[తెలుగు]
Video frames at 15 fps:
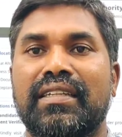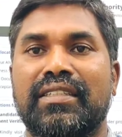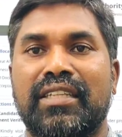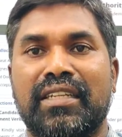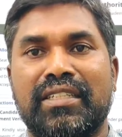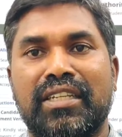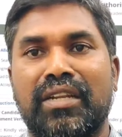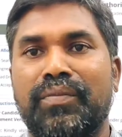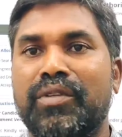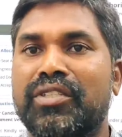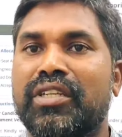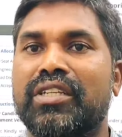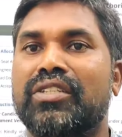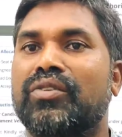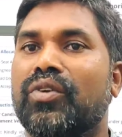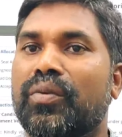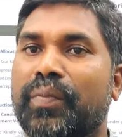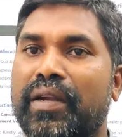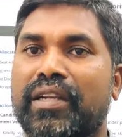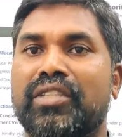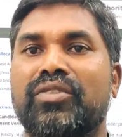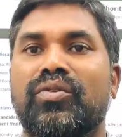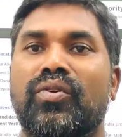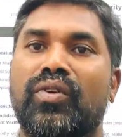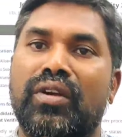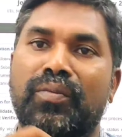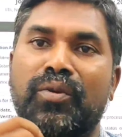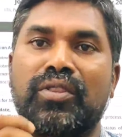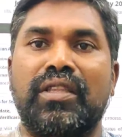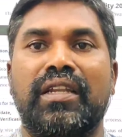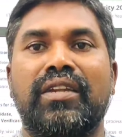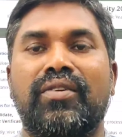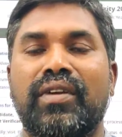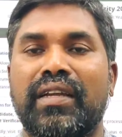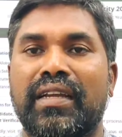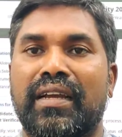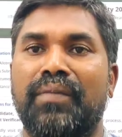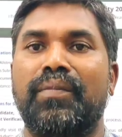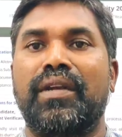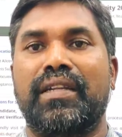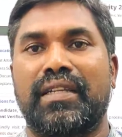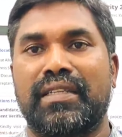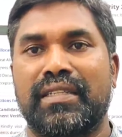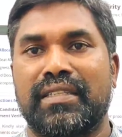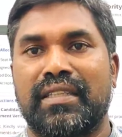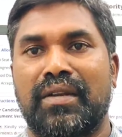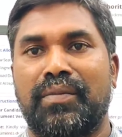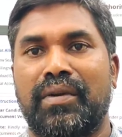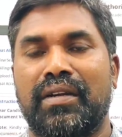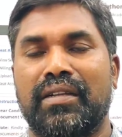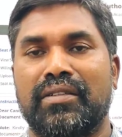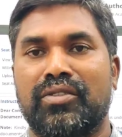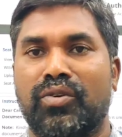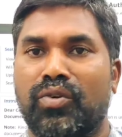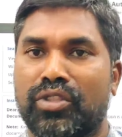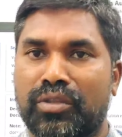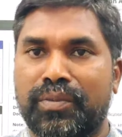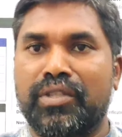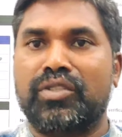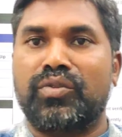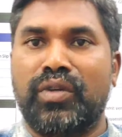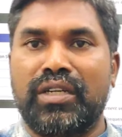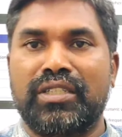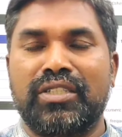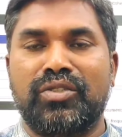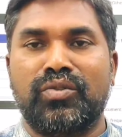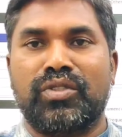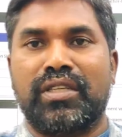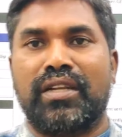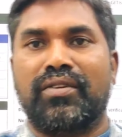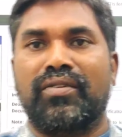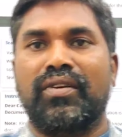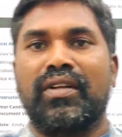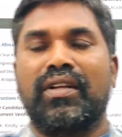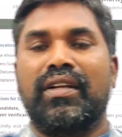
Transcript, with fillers: చిన్న చిన్న మిస్టేక్స్ని కూడా పట్టించుకోకుండా మొత్తాన్ని కూడా కంప్లీట్ చేసేస్తారు అనమాట సో కొంతమంది స్టూడెంట్స్ చూశాను